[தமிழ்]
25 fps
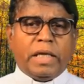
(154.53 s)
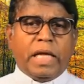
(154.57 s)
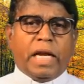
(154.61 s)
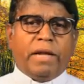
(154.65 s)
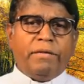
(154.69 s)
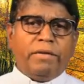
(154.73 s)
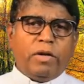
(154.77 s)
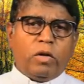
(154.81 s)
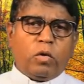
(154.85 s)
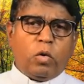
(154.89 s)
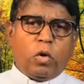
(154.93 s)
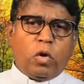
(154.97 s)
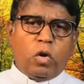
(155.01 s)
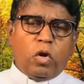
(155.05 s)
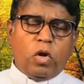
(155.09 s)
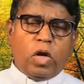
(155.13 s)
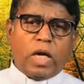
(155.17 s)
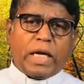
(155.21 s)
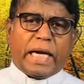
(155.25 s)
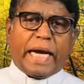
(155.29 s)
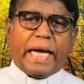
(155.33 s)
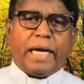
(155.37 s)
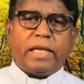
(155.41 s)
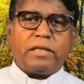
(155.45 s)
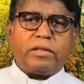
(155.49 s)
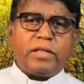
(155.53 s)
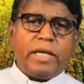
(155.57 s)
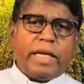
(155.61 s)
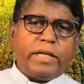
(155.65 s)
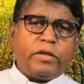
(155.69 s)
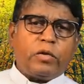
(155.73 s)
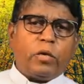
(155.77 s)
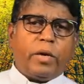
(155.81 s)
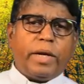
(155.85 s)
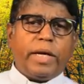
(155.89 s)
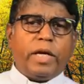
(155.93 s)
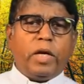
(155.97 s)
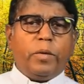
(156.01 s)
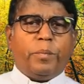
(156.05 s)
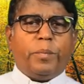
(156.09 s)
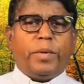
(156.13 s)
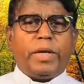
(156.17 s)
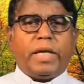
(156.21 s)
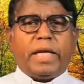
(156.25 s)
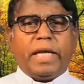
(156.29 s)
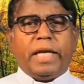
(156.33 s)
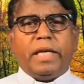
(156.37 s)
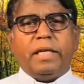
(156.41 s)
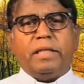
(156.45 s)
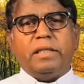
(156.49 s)
எனவே கொரோனா காலத்தில்
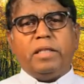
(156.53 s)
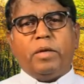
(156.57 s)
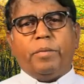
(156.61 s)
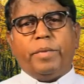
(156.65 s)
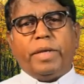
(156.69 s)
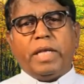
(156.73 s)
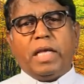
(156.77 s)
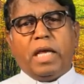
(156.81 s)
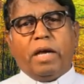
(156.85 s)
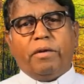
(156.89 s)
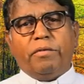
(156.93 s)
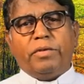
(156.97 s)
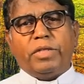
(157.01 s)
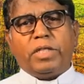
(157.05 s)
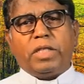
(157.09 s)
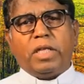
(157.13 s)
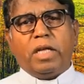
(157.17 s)
தொடங்கப்பட்ட இந்த மரியா